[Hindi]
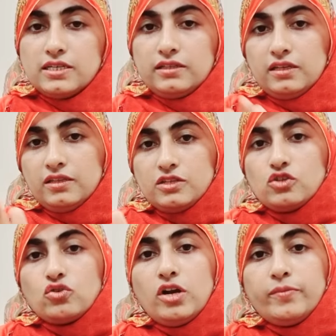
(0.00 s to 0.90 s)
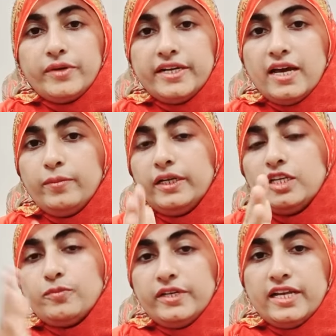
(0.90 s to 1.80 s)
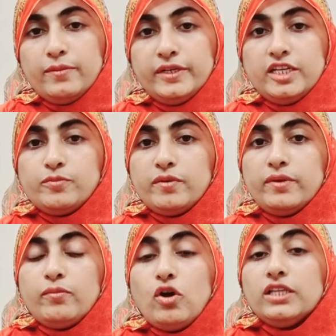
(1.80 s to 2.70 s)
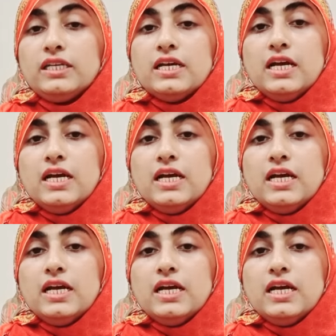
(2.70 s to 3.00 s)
सकते हैं दिस इज कॉल्ड प्री डायबिटीज प्री डायबिटीज पर हमने बहुत